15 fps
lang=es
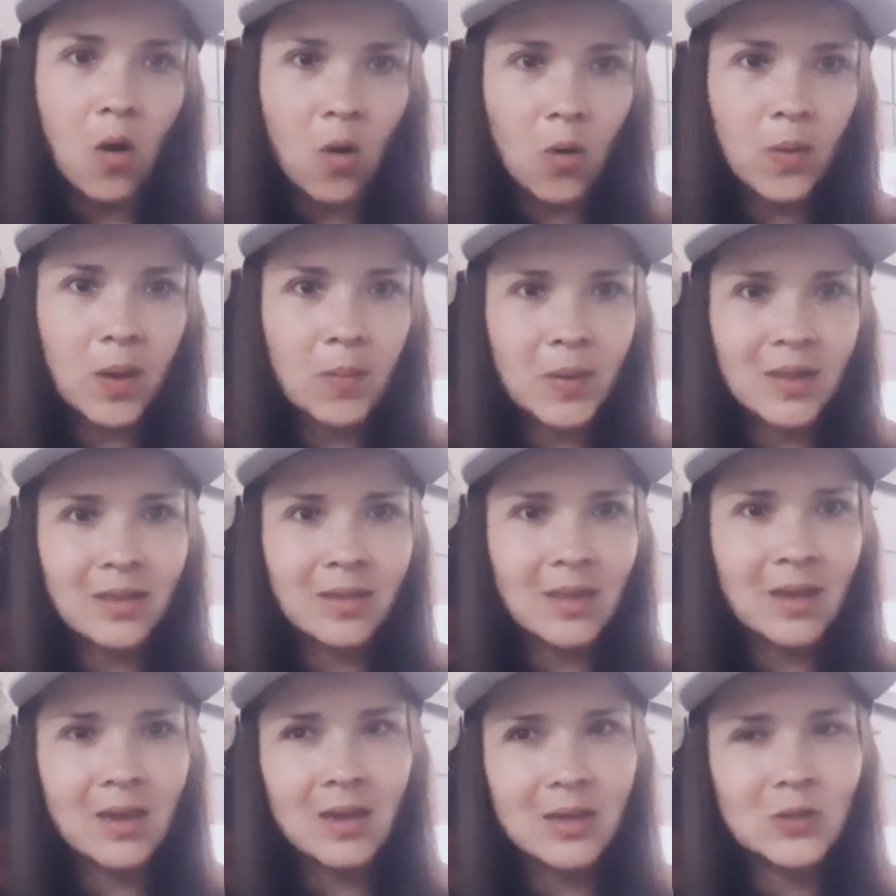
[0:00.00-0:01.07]

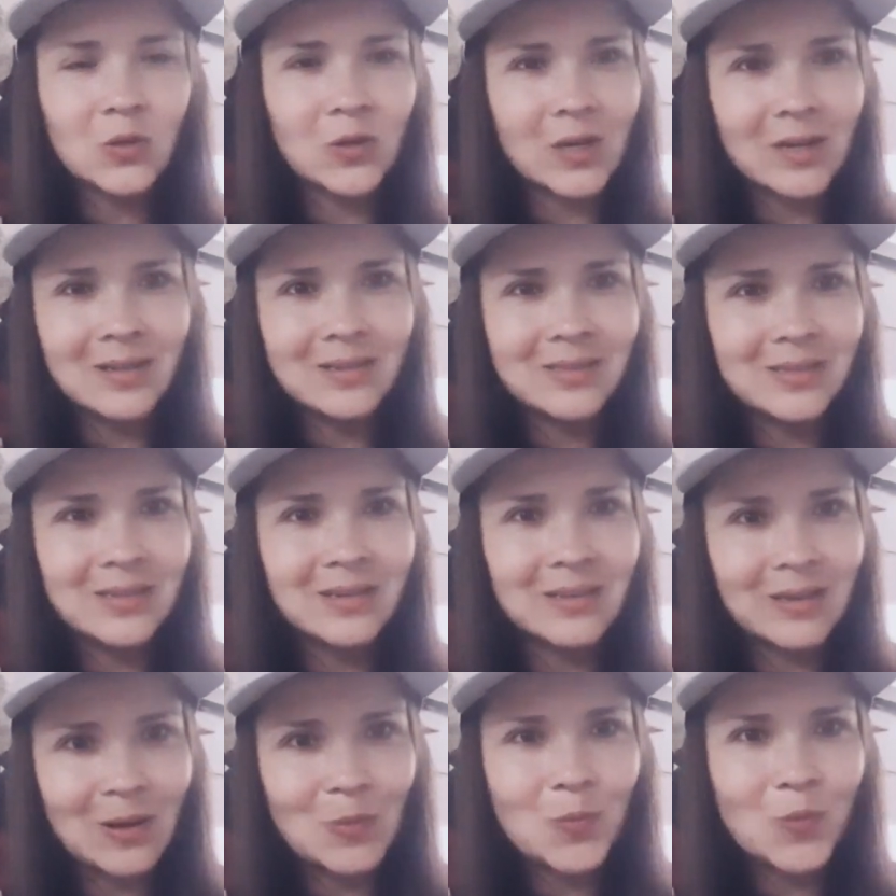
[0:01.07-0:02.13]
Obviamente eso quiere
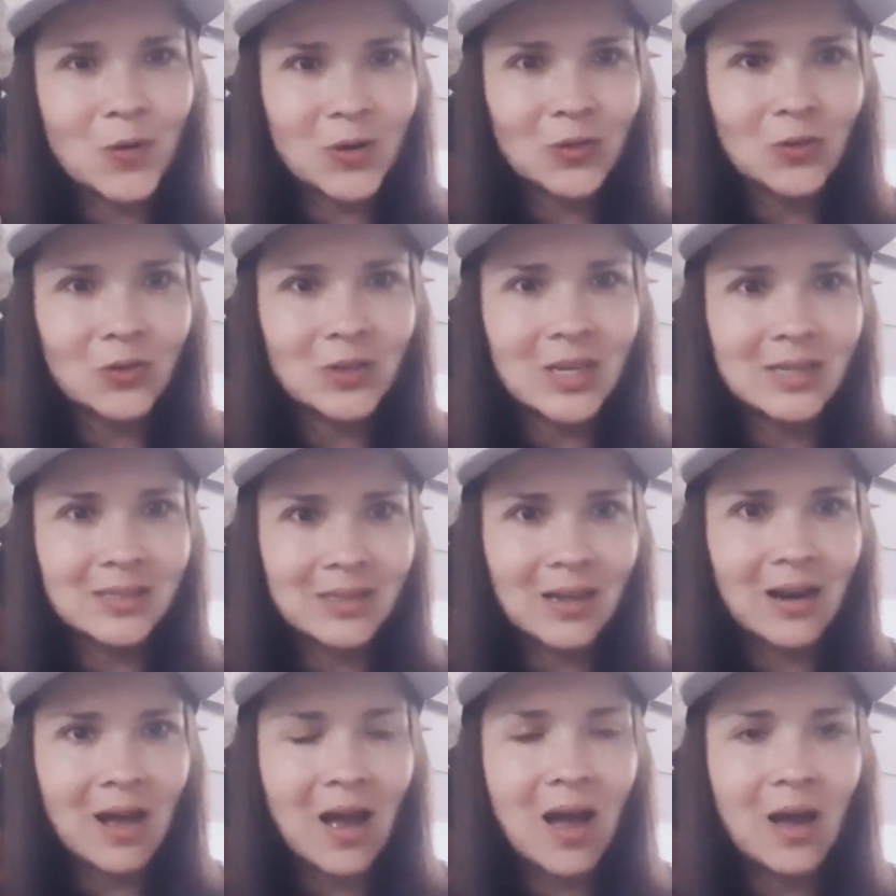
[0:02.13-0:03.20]
decir que el puerto ya
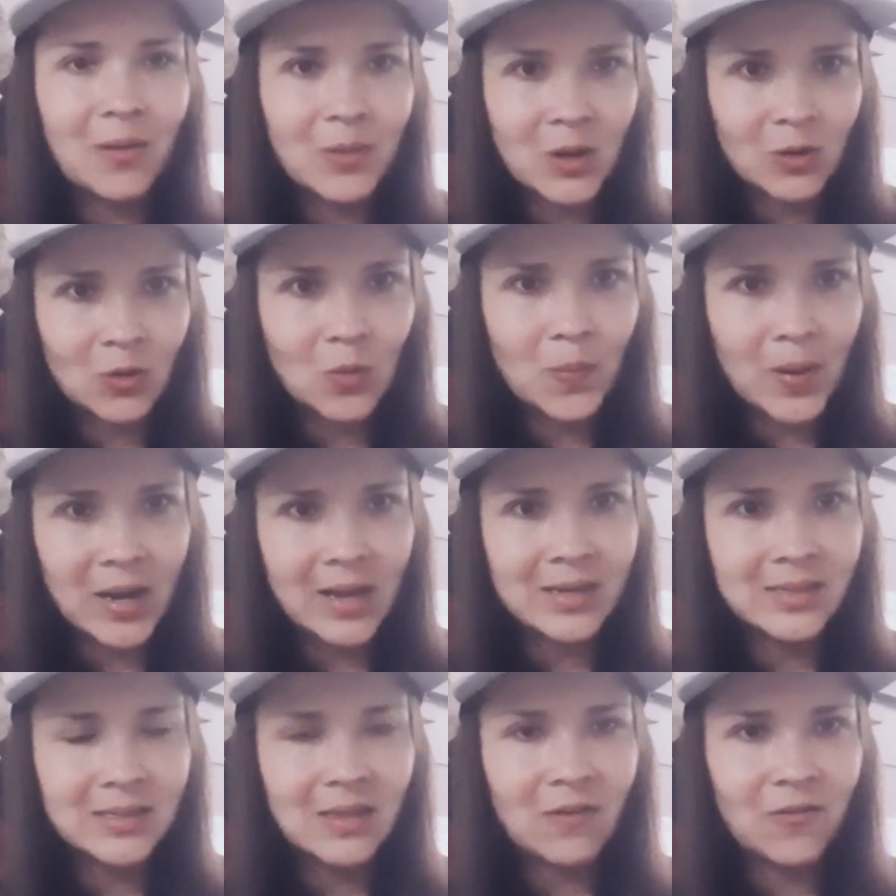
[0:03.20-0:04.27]
estará abierto para
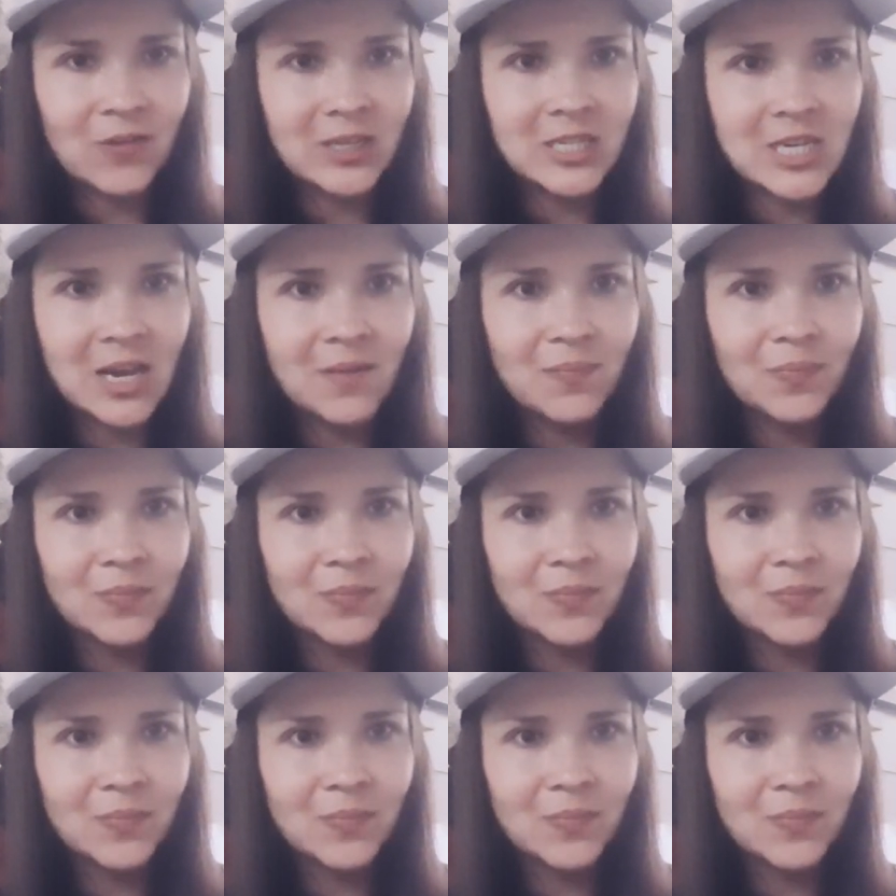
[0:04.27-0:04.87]
esta fecha.